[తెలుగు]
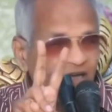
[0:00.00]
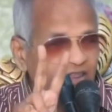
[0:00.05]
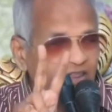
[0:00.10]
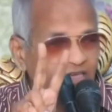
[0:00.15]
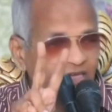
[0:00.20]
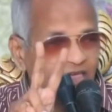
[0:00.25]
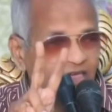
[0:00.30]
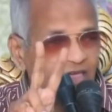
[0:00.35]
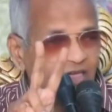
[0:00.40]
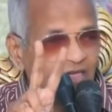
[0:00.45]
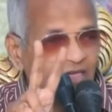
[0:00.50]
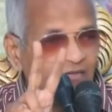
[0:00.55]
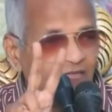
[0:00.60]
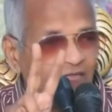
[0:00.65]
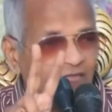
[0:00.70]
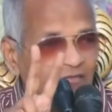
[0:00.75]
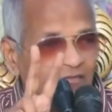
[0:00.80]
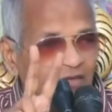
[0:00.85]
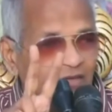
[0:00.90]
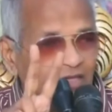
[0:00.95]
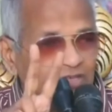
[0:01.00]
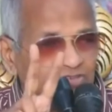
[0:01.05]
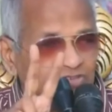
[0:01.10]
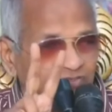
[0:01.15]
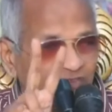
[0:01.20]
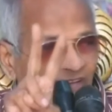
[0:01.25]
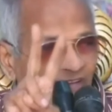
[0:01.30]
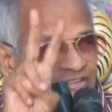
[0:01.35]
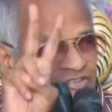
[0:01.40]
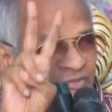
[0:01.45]
కానీ
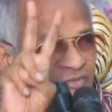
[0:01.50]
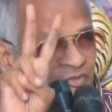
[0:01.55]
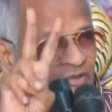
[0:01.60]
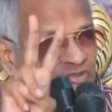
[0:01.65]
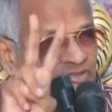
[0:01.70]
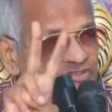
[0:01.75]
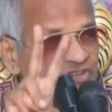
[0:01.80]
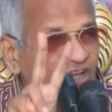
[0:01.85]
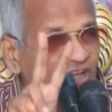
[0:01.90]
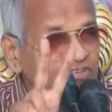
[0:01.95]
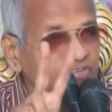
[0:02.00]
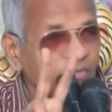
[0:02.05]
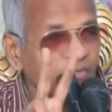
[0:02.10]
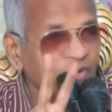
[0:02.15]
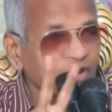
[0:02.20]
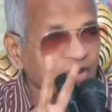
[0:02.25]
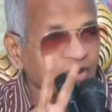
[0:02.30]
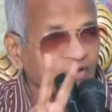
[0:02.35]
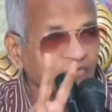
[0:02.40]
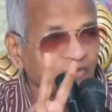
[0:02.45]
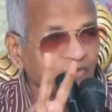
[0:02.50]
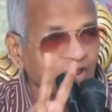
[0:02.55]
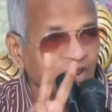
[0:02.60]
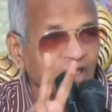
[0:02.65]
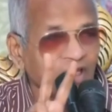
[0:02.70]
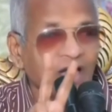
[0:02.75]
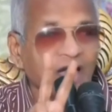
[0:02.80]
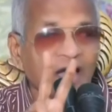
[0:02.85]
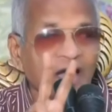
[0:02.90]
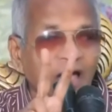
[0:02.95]
శ్వాస మీద జాస పెట్టడం
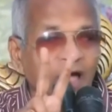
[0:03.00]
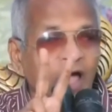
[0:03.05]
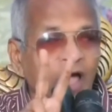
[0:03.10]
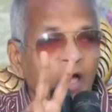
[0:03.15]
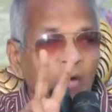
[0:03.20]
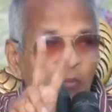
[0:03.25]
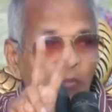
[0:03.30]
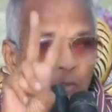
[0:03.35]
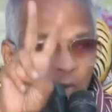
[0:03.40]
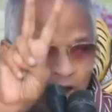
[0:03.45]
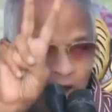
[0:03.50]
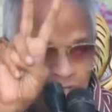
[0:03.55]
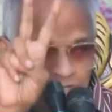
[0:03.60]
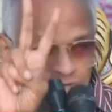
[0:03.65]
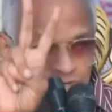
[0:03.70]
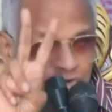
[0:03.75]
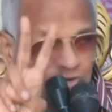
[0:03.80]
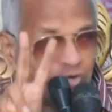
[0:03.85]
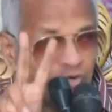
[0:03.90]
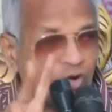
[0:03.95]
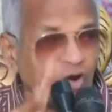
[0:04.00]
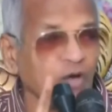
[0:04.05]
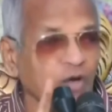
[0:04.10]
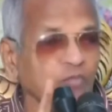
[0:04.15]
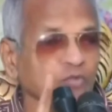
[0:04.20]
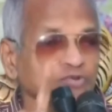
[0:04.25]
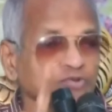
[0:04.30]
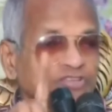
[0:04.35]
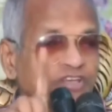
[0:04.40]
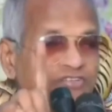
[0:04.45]
వల్ల మనసును
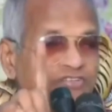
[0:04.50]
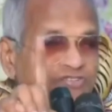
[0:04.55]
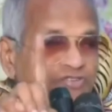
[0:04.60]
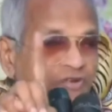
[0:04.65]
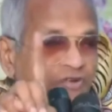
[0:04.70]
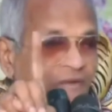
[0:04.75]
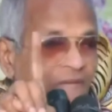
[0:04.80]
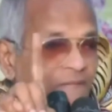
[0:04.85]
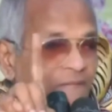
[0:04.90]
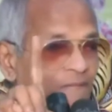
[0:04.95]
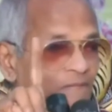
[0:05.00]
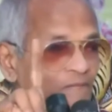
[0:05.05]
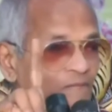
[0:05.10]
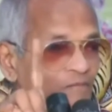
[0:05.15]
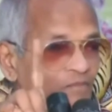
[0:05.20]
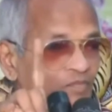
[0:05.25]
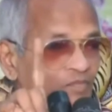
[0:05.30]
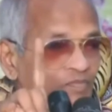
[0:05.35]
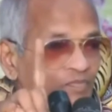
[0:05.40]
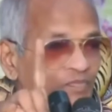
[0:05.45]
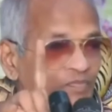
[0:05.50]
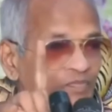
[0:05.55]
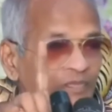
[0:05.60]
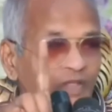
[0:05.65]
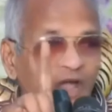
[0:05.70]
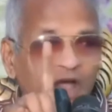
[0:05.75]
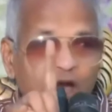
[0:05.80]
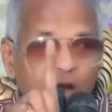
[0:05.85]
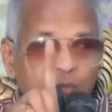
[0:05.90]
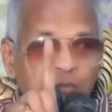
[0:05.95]
కూడా మూసేస్తున్నాం
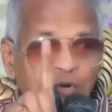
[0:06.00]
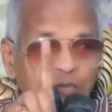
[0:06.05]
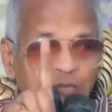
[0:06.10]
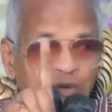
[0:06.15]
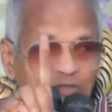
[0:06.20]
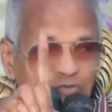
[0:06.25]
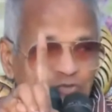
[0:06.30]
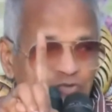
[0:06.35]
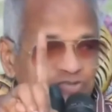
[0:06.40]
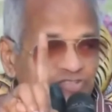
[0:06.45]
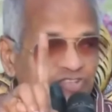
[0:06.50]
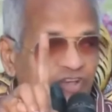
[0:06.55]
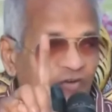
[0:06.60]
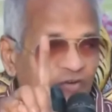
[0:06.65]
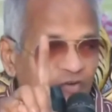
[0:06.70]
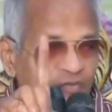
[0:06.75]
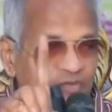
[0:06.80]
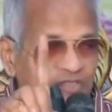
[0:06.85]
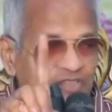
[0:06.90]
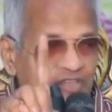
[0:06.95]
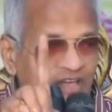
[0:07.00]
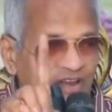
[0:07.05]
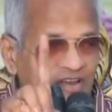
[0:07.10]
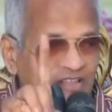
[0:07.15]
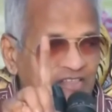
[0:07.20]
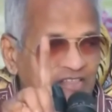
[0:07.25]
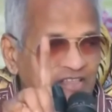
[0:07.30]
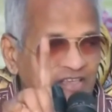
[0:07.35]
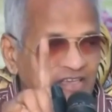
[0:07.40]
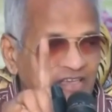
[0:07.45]
అప్పుడు మన దృష్టి ఎవరి మీదకి
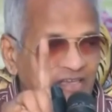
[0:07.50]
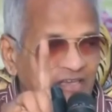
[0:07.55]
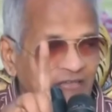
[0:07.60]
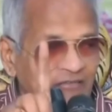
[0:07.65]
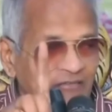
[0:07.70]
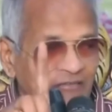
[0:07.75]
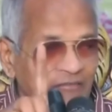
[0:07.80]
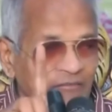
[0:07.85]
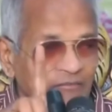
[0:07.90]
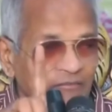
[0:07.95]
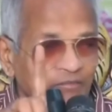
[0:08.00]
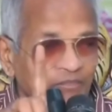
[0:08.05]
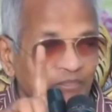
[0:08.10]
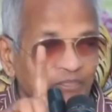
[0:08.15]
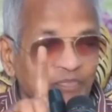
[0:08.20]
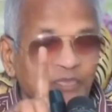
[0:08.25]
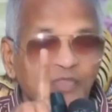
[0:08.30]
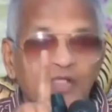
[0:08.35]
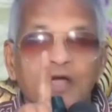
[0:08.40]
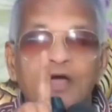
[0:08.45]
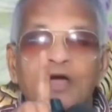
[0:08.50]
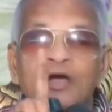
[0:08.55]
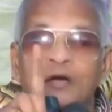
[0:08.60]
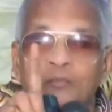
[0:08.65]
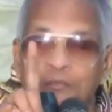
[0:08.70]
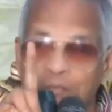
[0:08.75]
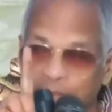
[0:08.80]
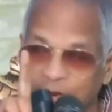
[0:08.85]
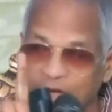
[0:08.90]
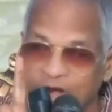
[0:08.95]
వెళ్ళింది
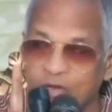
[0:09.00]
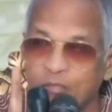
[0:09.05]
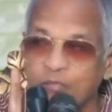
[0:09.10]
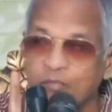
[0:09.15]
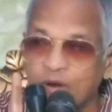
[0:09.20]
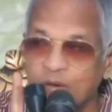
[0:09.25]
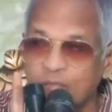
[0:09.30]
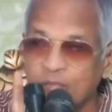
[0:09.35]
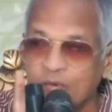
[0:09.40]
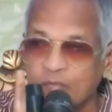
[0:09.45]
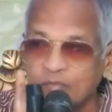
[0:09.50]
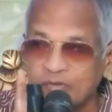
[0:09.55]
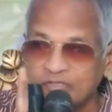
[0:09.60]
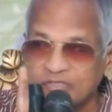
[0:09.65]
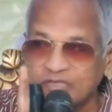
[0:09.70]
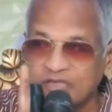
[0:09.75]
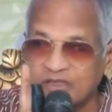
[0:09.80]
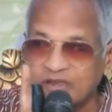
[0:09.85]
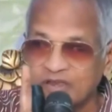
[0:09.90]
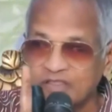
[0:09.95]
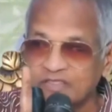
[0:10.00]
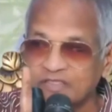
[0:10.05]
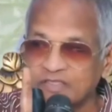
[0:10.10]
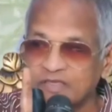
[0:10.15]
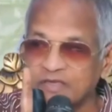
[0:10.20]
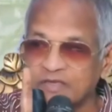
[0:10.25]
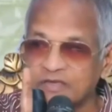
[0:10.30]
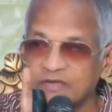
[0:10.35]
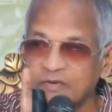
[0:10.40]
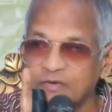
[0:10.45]
పరబ్రహ్మ మీదకి
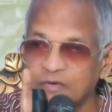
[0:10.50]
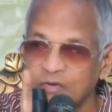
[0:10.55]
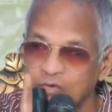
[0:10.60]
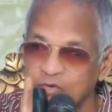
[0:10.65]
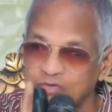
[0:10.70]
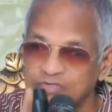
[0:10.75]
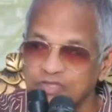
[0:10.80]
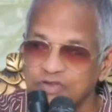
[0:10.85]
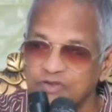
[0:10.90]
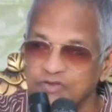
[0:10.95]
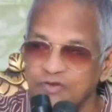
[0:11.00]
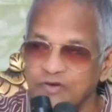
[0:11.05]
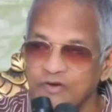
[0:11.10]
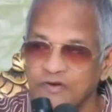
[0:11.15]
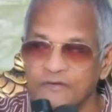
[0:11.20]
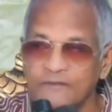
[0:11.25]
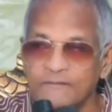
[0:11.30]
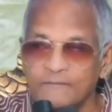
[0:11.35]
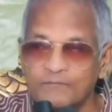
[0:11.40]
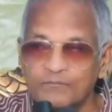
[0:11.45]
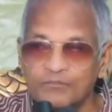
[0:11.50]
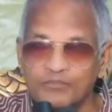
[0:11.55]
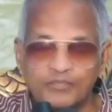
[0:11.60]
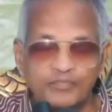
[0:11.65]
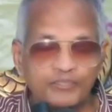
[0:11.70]
వెళ్ళింది గుర్తెట్టుకోండి